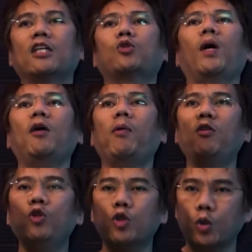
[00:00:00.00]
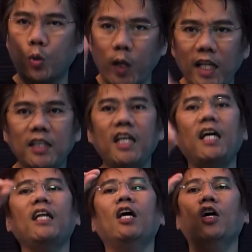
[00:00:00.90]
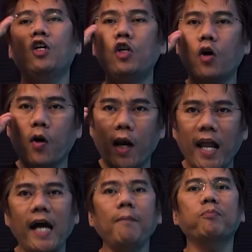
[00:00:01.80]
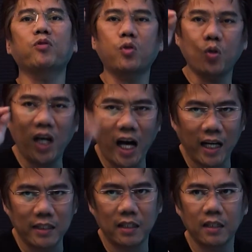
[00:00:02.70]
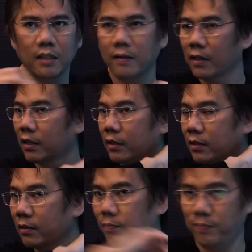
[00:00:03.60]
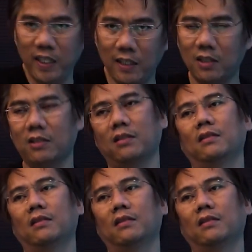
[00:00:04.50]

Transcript: That's why when you surrender your life to God, peace.